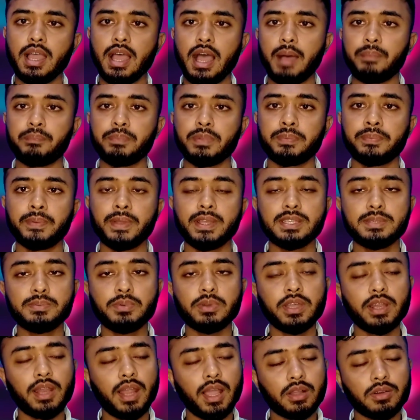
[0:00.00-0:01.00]
আপনি
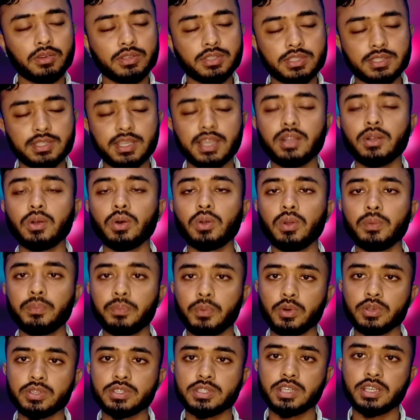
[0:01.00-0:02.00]
ফেসবুকের এখন যে কোনো
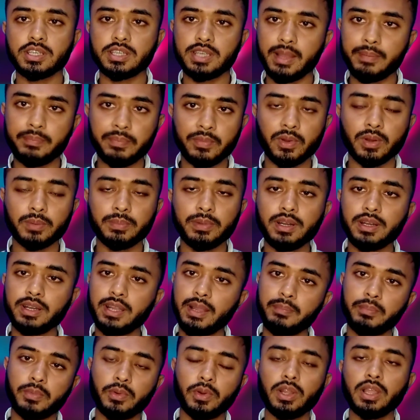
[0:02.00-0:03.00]
পোস্টে ট্যাপ করবেন
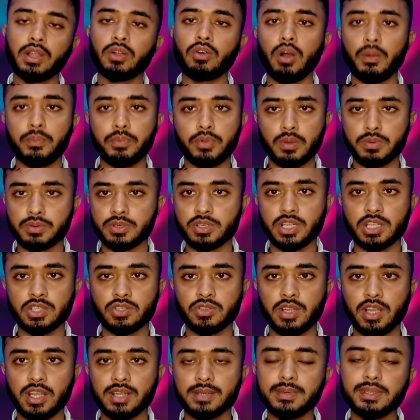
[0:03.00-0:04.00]
ট্যাপ করলে কপি অপশনটা
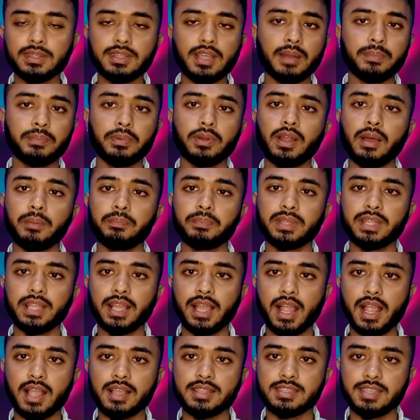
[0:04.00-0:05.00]
চলে আসবে তারপর আপনি
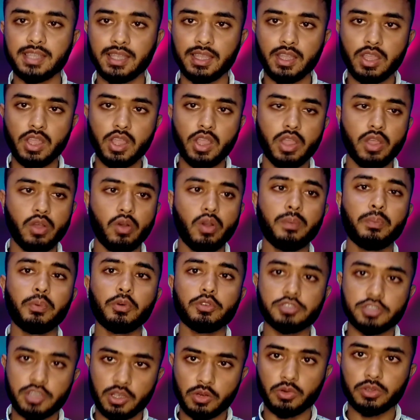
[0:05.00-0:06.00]
দেখা গেছে ওই
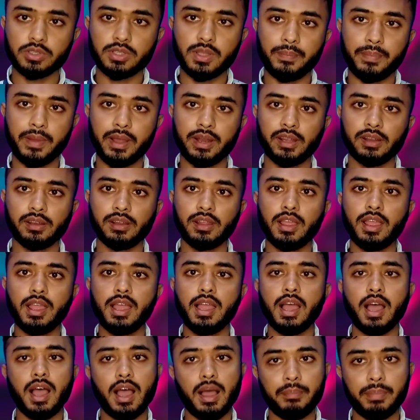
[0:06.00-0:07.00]
পোস্টটা করতে পারেন
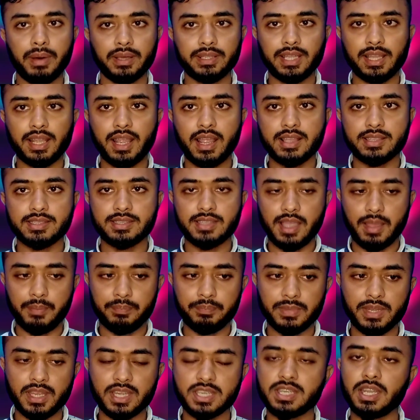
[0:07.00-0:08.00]
বা দেখা গেছে
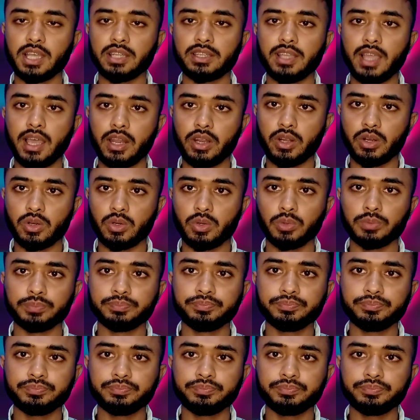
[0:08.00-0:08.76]
আপনি এর সাথে আর একটু